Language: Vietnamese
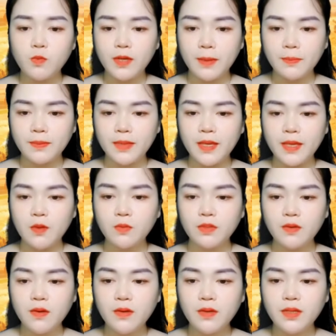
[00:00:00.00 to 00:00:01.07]
Cô ấy nói
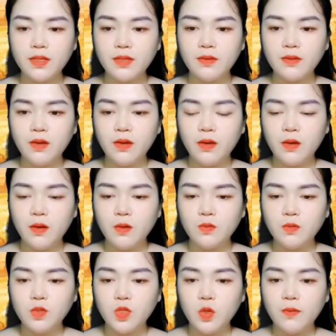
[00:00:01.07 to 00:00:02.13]
là giáo viên môn tự
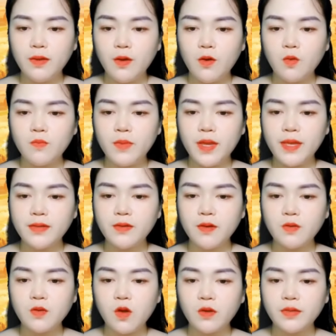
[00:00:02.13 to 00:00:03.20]
chọn dễ tính lắm,
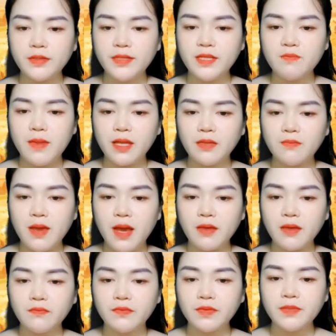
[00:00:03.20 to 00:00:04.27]
không hay gọi tên
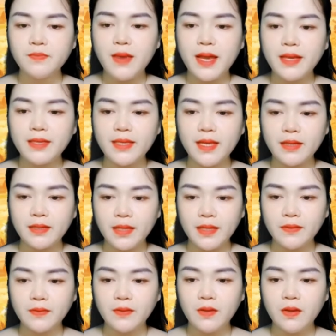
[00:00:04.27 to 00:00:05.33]
đâu, không thích gọi
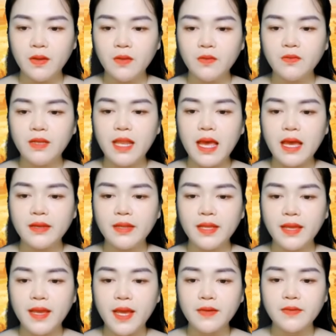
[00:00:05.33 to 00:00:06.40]
sinh viên lên trả lời
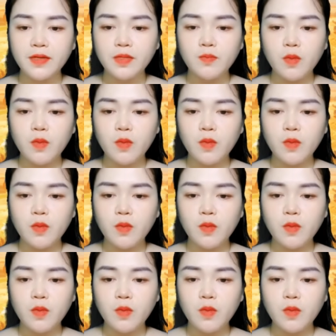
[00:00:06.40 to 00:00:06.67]
câu hỏi.